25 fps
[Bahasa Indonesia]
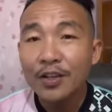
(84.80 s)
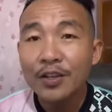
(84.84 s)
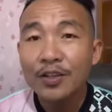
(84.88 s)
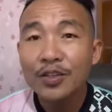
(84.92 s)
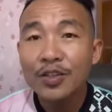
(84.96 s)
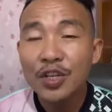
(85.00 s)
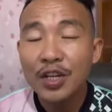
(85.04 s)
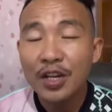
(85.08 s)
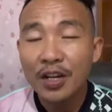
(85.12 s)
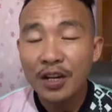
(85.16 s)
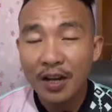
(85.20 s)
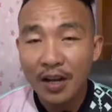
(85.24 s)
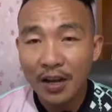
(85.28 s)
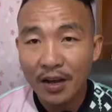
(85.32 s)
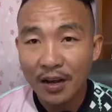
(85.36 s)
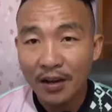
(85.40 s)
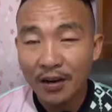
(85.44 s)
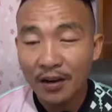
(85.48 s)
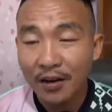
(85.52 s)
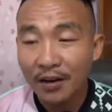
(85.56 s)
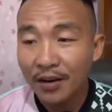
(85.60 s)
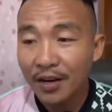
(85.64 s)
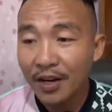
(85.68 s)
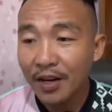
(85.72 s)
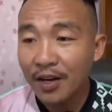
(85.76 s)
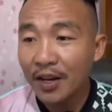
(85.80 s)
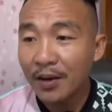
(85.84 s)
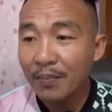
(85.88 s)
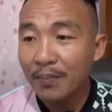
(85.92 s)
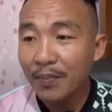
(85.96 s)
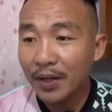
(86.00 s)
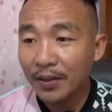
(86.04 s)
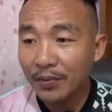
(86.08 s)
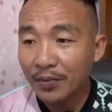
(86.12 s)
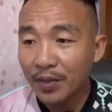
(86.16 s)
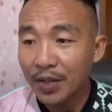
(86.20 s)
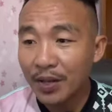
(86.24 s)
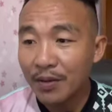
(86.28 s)
jika
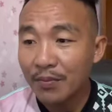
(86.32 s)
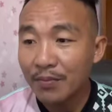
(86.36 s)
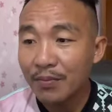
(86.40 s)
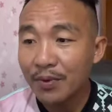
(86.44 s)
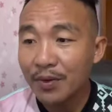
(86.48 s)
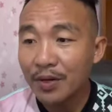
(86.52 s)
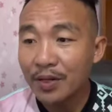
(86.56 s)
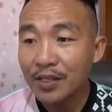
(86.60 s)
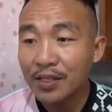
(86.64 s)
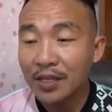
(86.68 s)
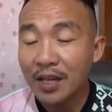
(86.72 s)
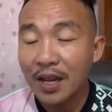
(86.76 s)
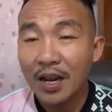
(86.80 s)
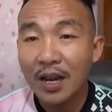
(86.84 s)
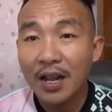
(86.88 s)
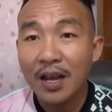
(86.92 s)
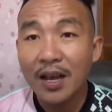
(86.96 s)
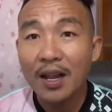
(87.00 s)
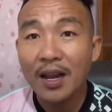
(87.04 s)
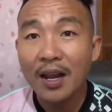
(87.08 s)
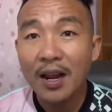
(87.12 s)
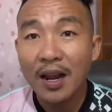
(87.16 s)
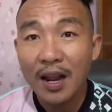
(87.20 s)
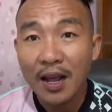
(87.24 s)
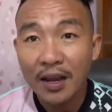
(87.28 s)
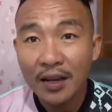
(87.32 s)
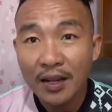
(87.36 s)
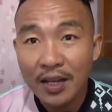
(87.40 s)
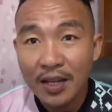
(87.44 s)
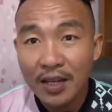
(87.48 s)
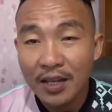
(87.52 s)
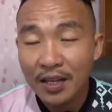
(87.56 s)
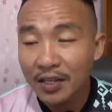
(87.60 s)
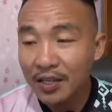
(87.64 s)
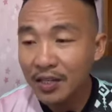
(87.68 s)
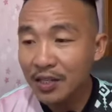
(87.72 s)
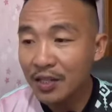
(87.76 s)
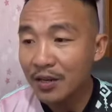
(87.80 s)
didapati bersalah
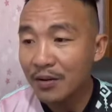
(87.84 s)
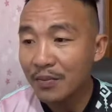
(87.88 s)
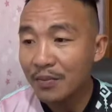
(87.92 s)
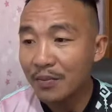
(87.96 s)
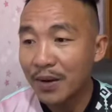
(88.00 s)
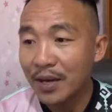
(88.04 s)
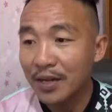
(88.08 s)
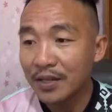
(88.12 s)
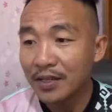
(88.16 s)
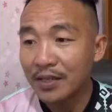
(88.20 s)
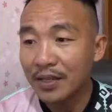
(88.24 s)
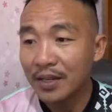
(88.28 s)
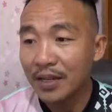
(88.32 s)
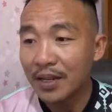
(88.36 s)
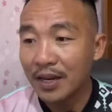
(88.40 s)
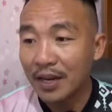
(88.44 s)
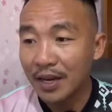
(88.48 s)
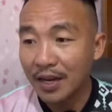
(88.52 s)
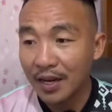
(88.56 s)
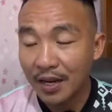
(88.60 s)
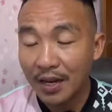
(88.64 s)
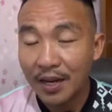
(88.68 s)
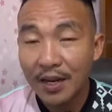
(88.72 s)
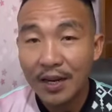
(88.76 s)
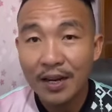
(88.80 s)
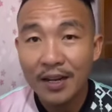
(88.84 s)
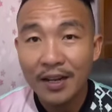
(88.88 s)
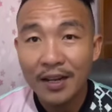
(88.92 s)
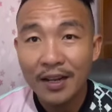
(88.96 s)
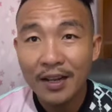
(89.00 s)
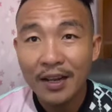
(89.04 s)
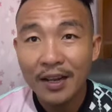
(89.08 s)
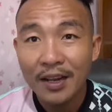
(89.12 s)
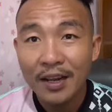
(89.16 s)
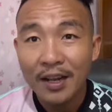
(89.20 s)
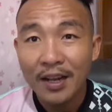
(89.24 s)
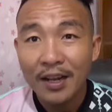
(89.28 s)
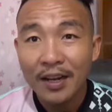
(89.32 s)
lagi selepas ini
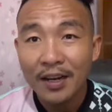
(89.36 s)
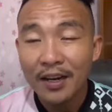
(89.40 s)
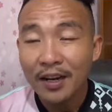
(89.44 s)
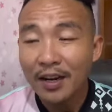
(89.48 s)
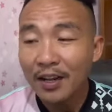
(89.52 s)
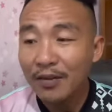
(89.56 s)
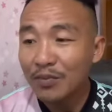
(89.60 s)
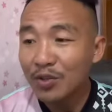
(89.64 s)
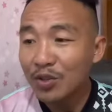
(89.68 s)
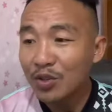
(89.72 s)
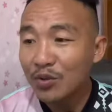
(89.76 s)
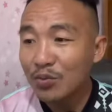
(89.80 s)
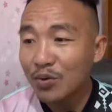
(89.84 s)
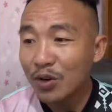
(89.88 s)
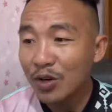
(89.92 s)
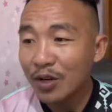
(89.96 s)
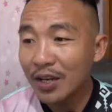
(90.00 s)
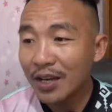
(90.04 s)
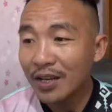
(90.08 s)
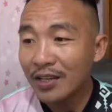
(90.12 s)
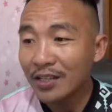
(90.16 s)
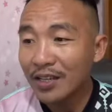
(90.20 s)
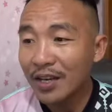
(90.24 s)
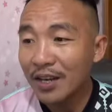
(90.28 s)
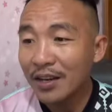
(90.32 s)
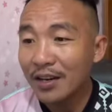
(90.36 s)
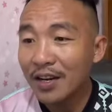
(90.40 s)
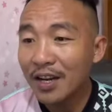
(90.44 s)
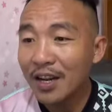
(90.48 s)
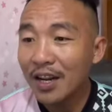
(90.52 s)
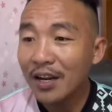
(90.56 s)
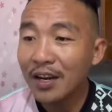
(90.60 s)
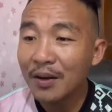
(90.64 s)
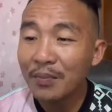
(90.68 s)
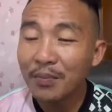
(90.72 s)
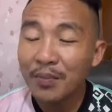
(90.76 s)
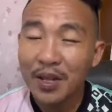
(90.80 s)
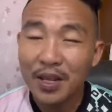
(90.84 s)
dalam semua kes yang
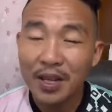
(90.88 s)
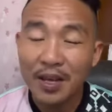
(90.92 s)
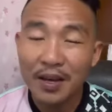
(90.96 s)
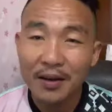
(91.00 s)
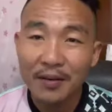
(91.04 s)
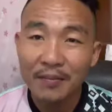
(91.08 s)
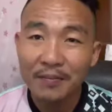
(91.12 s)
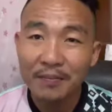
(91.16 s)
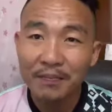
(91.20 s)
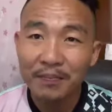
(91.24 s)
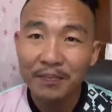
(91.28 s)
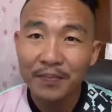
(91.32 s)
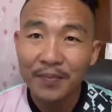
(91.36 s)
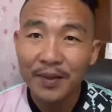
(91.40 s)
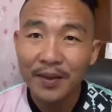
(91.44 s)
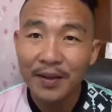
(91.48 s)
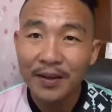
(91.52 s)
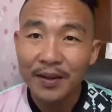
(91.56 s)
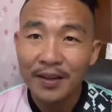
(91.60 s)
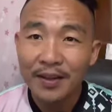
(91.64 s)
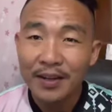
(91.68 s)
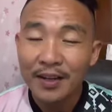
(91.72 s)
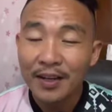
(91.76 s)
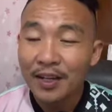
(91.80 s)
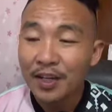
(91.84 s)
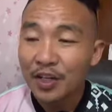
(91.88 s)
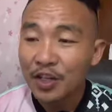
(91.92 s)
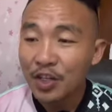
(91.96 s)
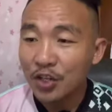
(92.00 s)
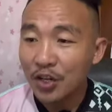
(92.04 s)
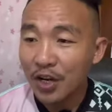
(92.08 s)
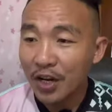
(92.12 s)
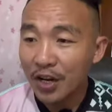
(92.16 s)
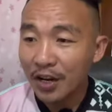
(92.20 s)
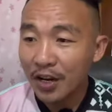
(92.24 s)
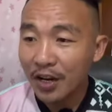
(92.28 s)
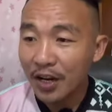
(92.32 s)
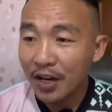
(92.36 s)
dihadapinya.
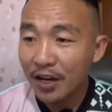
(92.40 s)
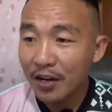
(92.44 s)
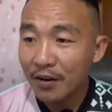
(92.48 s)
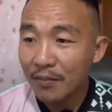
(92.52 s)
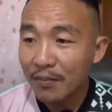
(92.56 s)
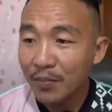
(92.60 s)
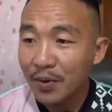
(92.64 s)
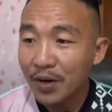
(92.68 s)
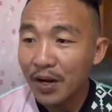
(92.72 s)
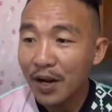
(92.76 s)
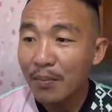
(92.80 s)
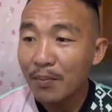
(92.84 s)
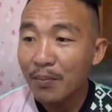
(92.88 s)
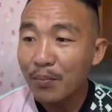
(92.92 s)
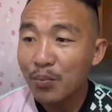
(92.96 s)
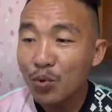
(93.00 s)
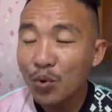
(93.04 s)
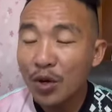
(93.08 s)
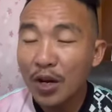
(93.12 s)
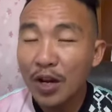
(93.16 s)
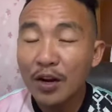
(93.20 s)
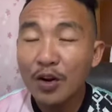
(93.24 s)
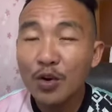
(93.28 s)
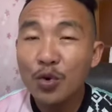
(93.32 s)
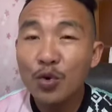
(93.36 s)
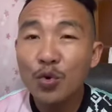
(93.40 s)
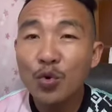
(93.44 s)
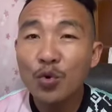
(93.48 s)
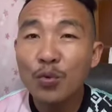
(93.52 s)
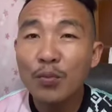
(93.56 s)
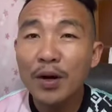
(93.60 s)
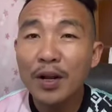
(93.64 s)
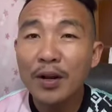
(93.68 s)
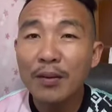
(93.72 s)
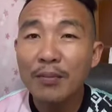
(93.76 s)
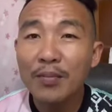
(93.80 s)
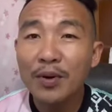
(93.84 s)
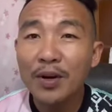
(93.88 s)
Sedangkan pengampunan
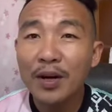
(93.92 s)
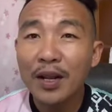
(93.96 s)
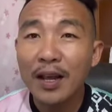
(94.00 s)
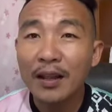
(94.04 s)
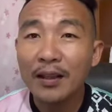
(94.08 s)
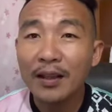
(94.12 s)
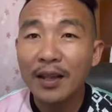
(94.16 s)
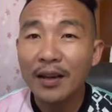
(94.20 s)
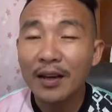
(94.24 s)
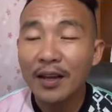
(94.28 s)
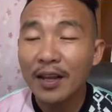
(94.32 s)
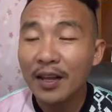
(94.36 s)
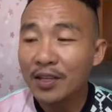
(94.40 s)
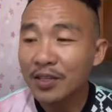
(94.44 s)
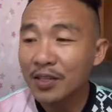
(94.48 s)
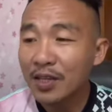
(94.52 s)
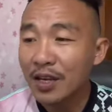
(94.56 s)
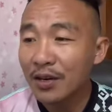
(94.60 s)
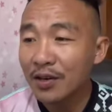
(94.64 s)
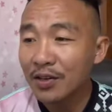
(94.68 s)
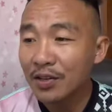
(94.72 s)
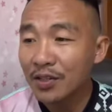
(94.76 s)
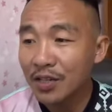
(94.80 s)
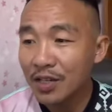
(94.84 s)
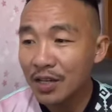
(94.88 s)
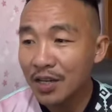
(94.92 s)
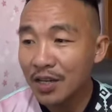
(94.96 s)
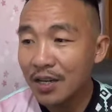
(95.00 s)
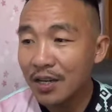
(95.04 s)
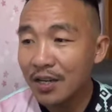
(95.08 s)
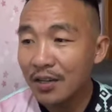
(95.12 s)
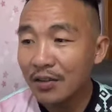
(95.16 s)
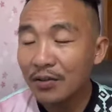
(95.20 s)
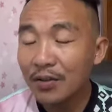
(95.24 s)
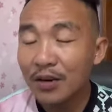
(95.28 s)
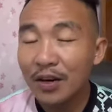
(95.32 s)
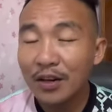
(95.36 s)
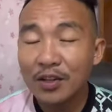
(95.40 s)
hukuman berkaitan SRC
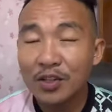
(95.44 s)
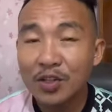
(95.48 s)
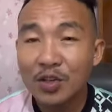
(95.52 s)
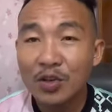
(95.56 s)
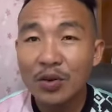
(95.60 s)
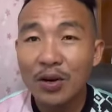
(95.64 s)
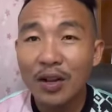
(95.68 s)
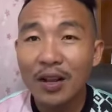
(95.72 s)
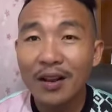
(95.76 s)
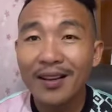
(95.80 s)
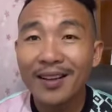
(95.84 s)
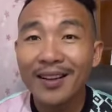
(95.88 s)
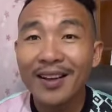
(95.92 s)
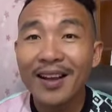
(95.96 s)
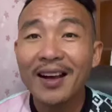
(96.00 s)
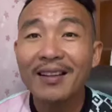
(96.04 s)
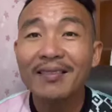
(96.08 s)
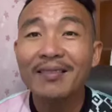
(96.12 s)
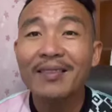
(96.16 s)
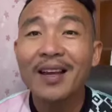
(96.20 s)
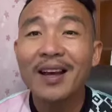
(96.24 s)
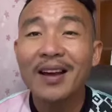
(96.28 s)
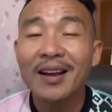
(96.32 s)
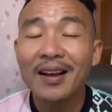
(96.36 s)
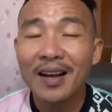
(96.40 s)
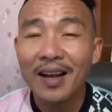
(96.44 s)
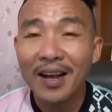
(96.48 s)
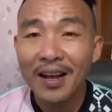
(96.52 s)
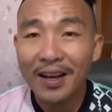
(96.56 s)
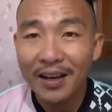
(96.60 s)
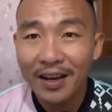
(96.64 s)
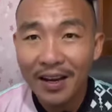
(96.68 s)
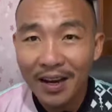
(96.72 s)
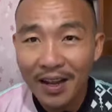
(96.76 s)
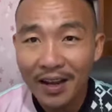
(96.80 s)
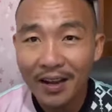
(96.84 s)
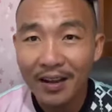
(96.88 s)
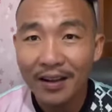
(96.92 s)
internasional
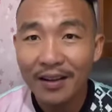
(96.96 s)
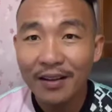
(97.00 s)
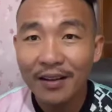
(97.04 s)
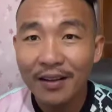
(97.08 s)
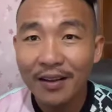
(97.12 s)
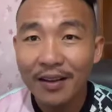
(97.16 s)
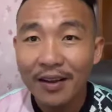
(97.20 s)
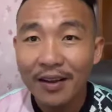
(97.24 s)
katakanlah